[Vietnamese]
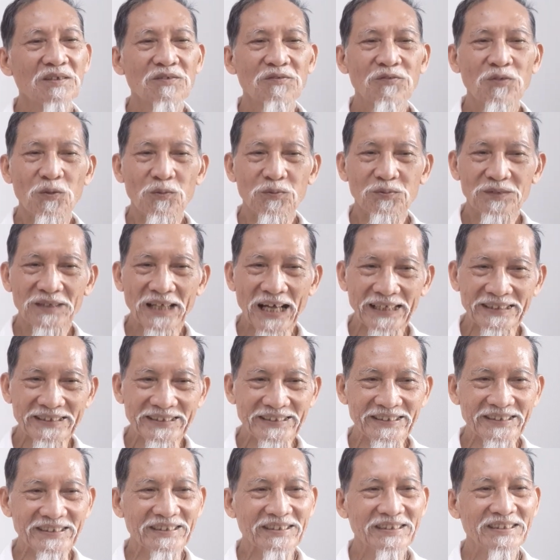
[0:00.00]
phục
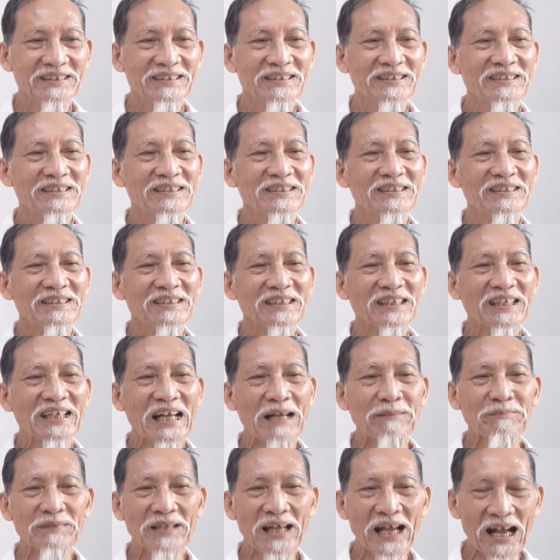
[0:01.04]
thần,
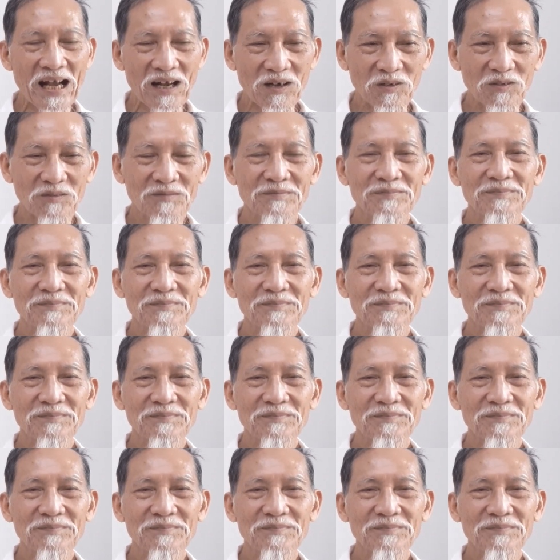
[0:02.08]
cam thảo